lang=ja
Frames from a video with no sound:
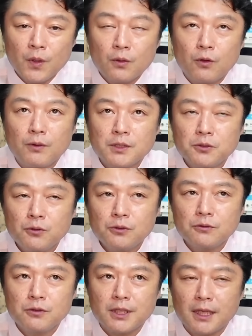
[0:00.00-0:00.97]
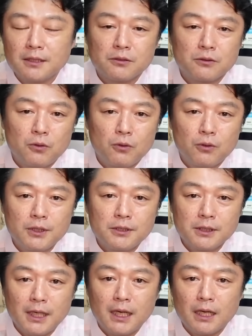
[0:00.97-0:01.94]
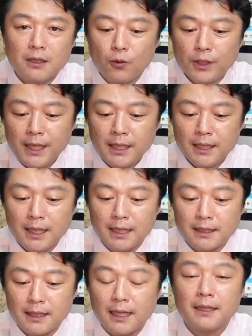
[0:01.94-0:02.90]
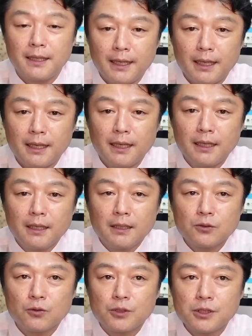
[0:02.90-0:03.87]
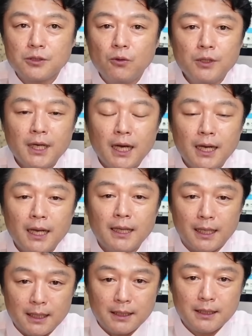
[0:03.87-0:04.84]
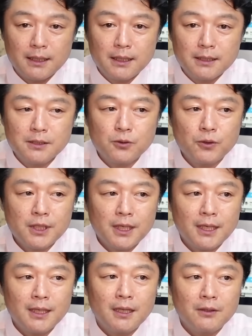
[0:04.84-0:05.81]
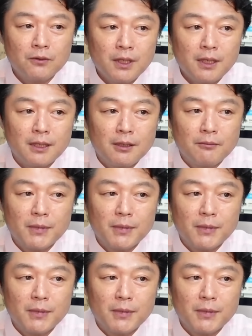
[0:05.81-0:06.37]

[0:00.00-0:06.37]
これは相続に関する法律が5年間なんでその時効にかからない時効にかからないので、